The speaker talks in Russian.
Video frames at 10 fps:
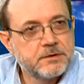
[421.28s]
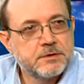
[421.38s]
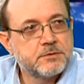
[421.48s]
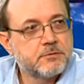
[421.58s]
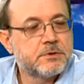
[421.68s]
Так.
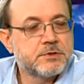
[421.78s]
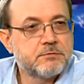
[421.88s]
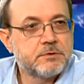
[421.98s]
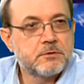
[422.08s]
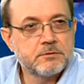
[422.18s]
Это основа
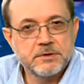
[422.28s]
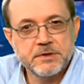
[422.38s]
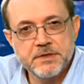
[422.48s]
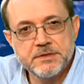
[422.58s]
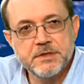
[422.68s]
нашего народа,
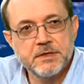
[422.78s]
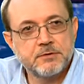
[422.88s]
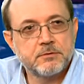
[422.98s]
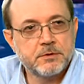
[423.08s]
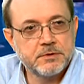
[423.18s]
та идея,
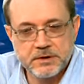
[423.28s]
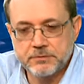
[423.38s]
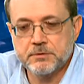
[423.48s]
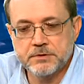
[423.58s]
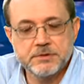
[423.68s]
которая, на
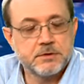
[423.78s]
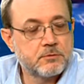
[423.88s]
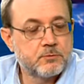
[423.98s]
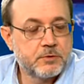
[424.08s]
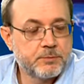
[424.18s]
которой наш
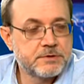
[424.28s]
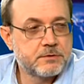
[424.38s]
народ был